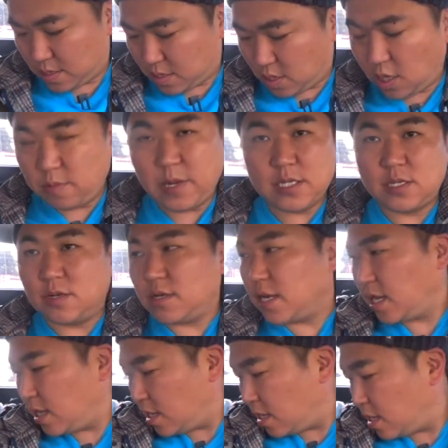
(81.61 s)
얼마
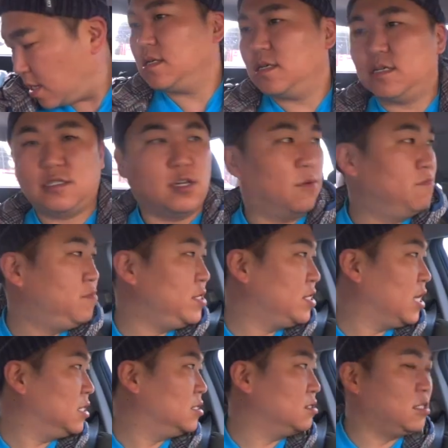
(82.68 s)
전에 어, 연비
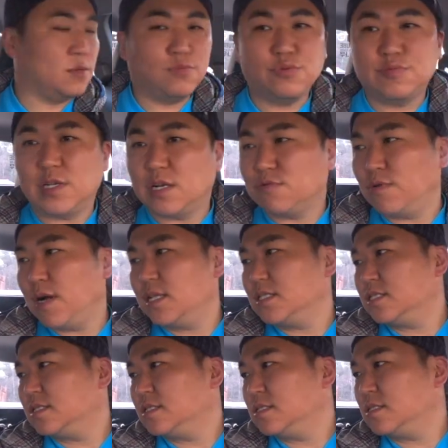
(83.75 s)
개선 제품이라고
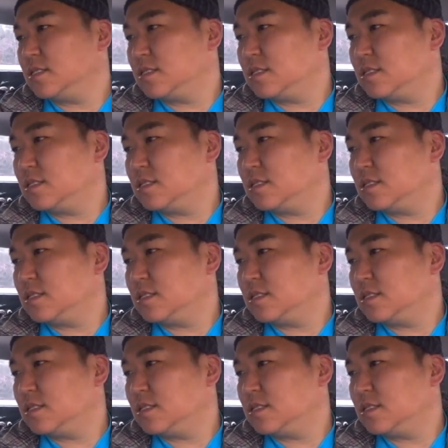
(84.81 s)
하는